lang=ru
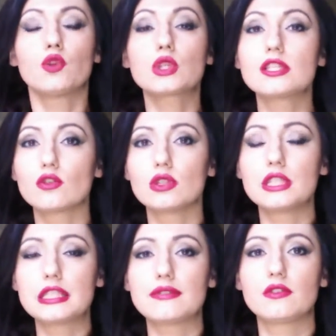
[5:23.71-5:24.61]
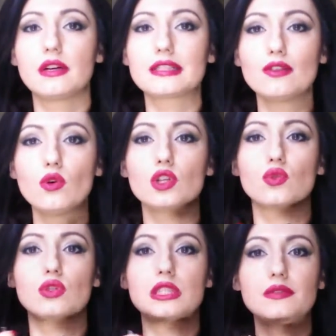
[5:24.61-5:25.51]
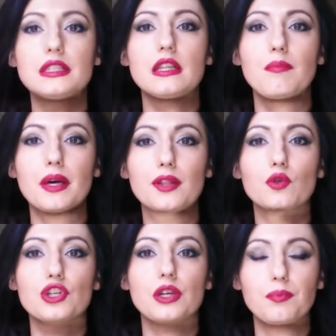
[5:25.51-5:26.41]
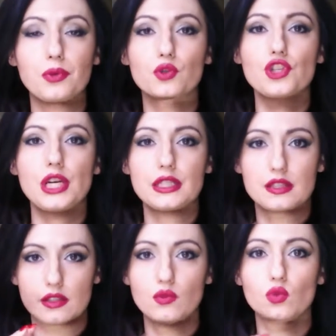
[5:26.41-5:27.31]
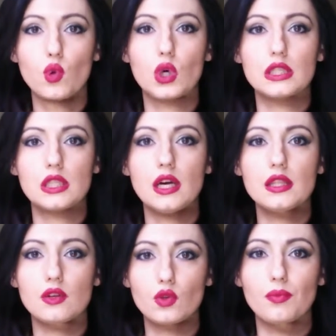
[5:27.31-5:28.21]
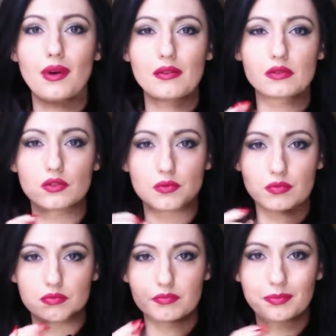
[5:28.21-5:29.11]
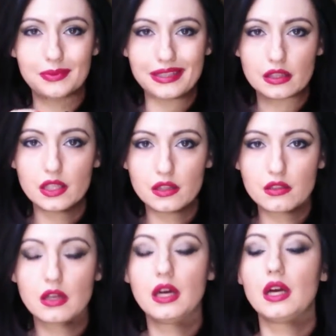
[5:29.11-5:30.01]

Но если ее нанести в два слоя, то действительно подложка получается, ну, ноготь, да, такой э, белый,